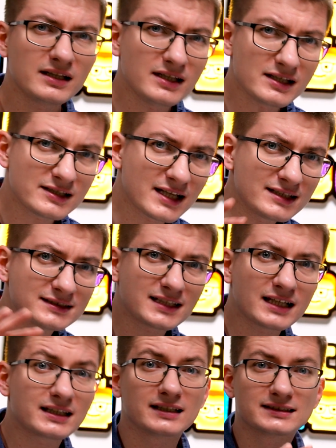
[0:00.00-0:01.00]
niż ten
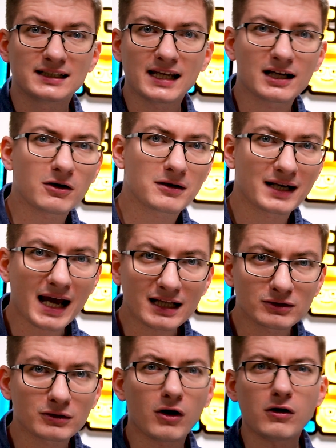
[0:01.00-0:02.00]
set z LEGO Creator,